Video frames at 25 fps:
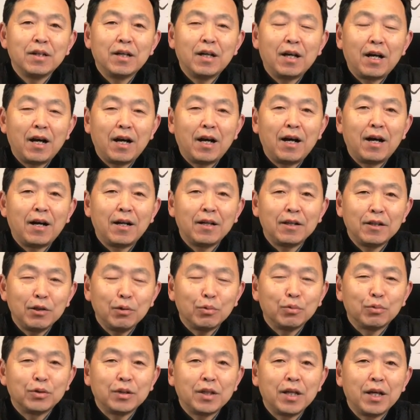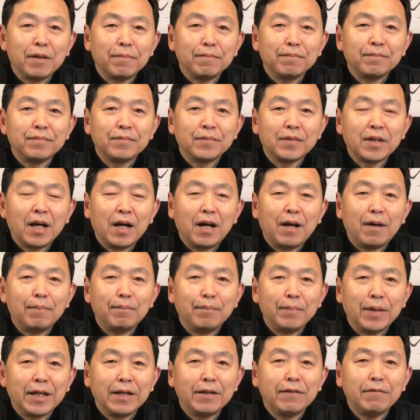啊六天啊，
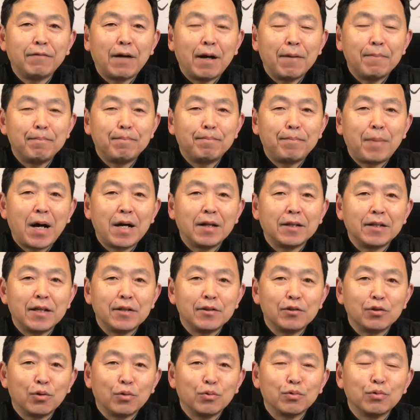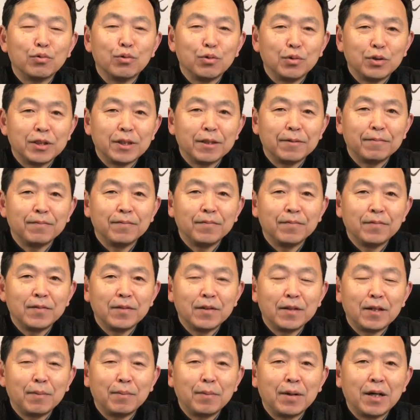每晚八点钟举行。
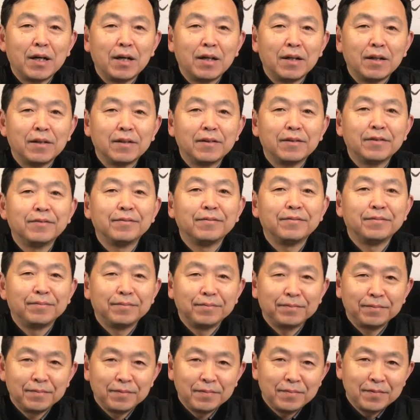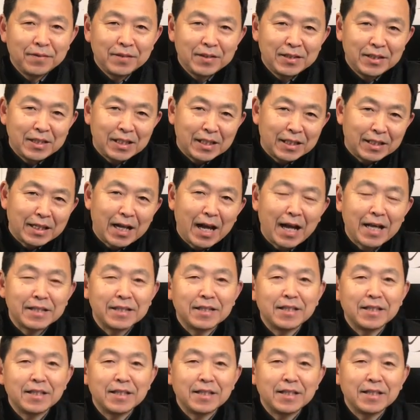那么。请看一